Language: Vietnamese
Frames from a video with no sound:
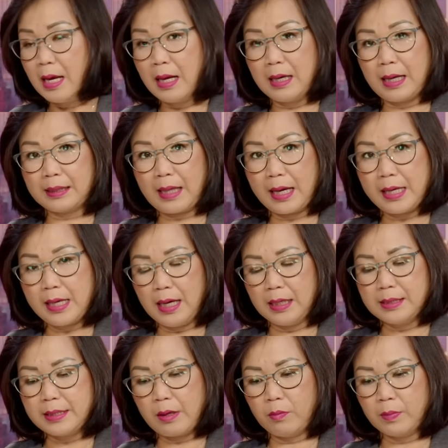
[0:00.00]
là thấy ở
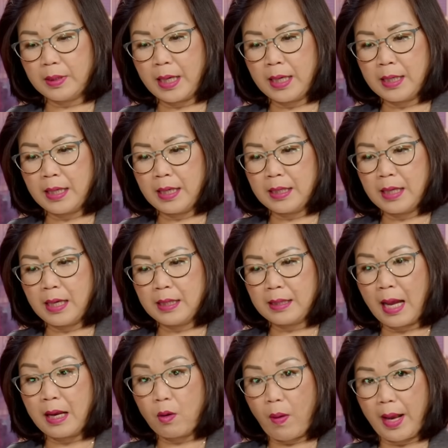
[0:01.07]
trong cái cái cái
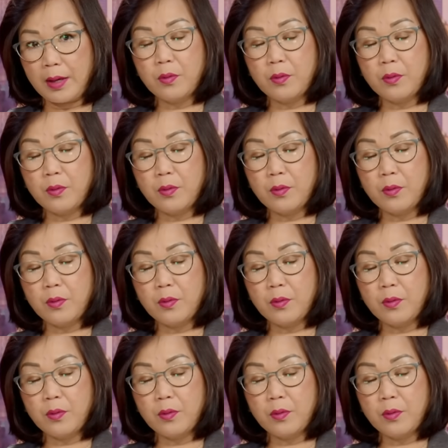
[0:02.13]
tài khoản